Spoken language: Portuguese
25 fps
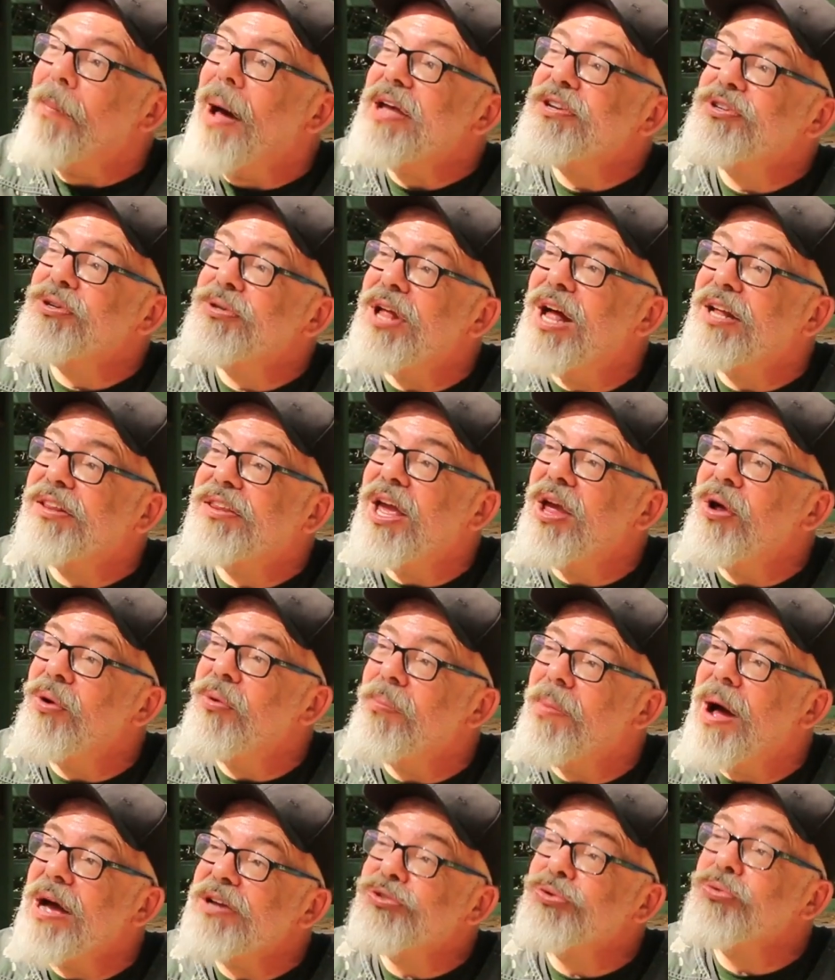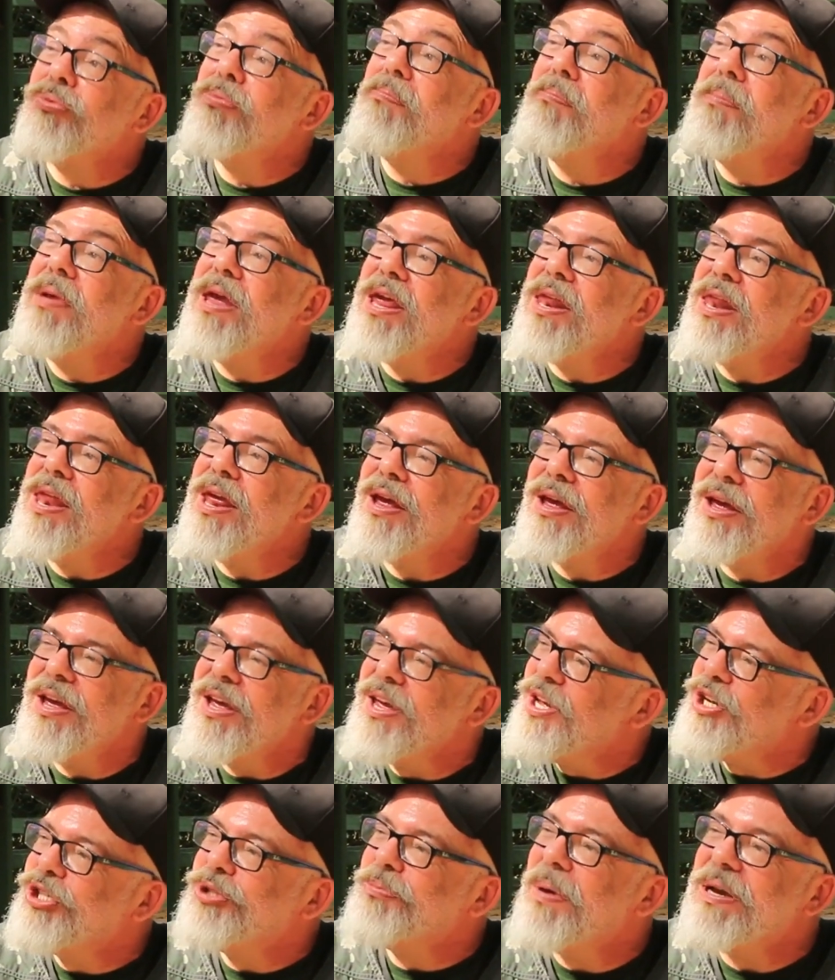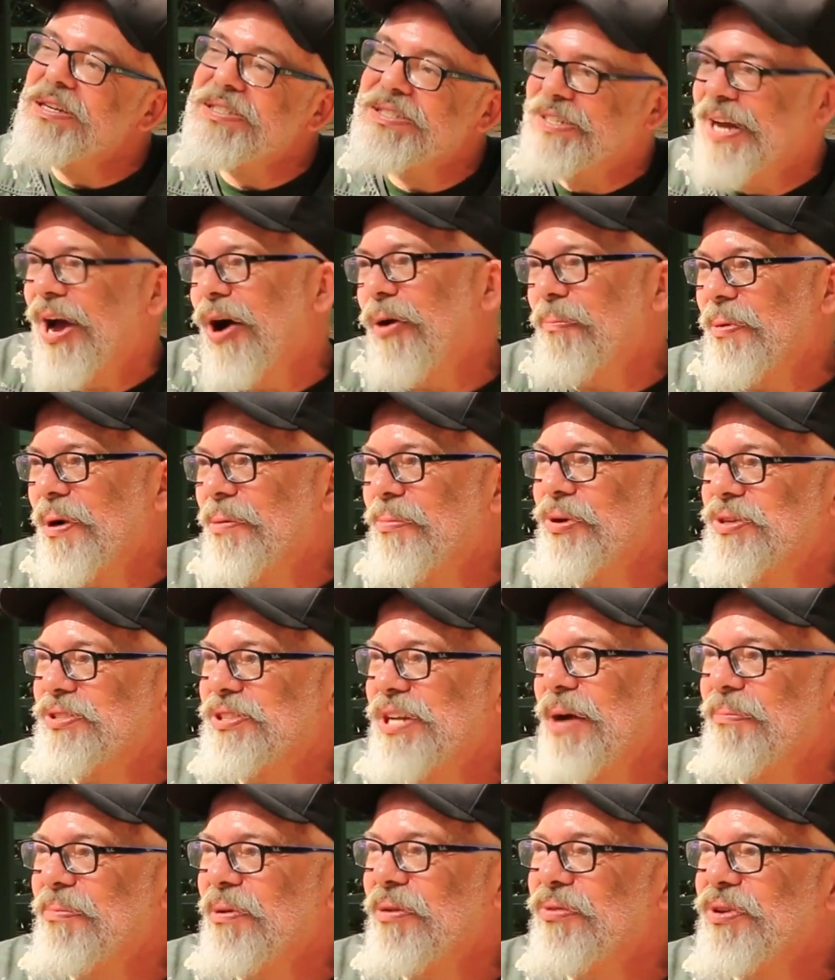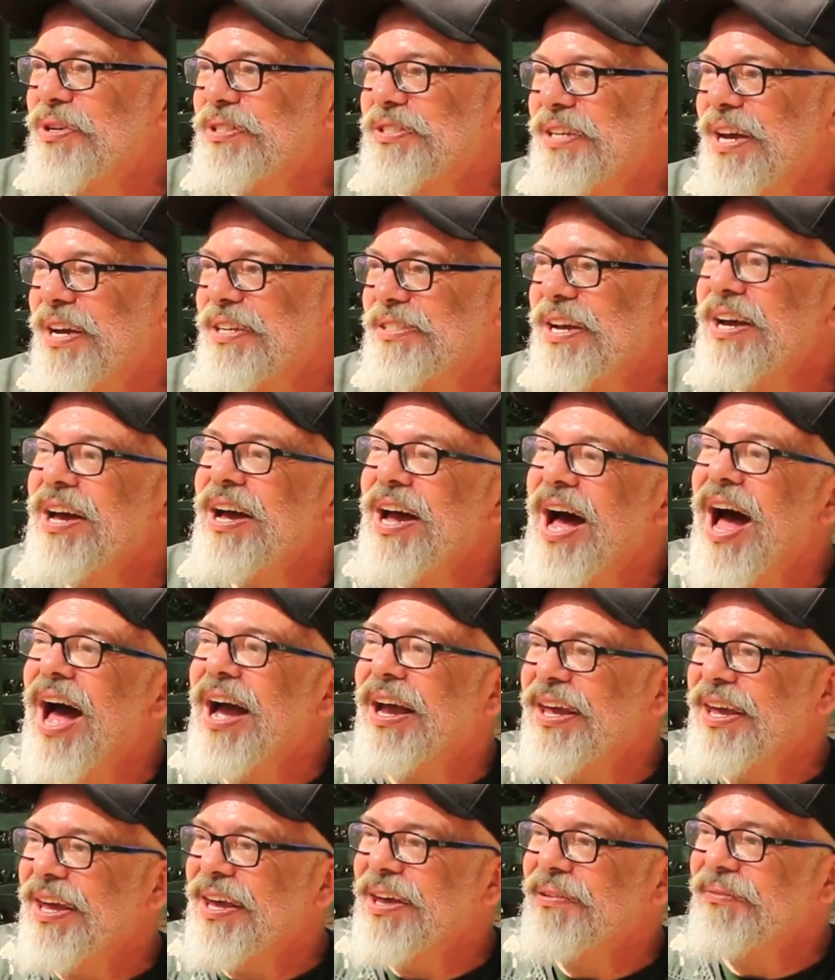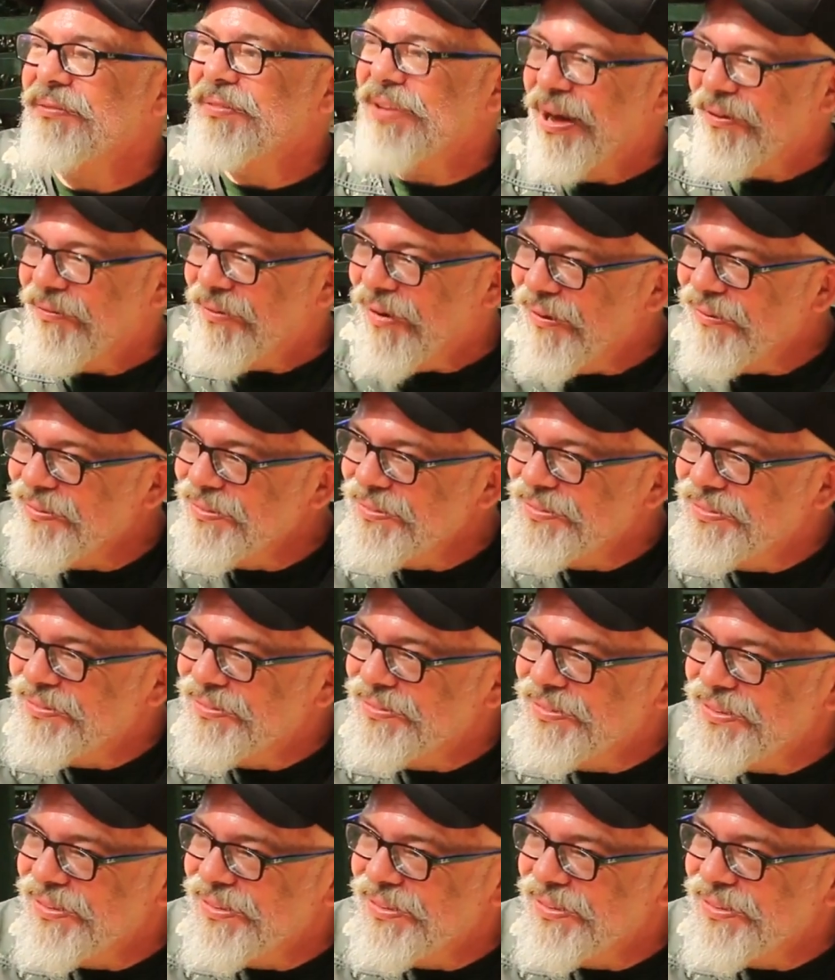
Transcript: mas eu ainda tenho mais um mini especial para mostrar para vocês aqui, tá bom?